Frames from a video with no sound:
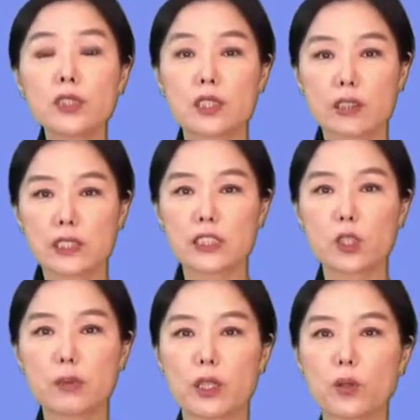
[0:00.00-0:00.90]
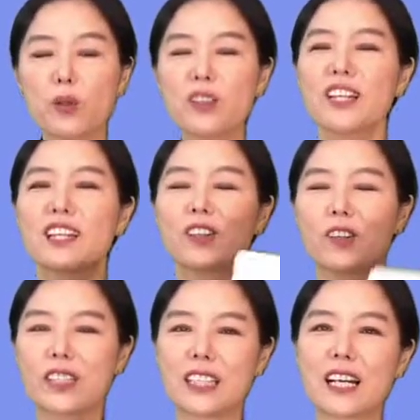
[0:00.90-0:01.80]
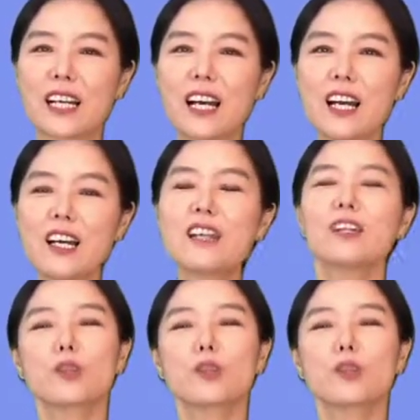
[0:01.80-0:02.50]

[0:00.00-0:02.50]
그런 지점이 있고 거기다가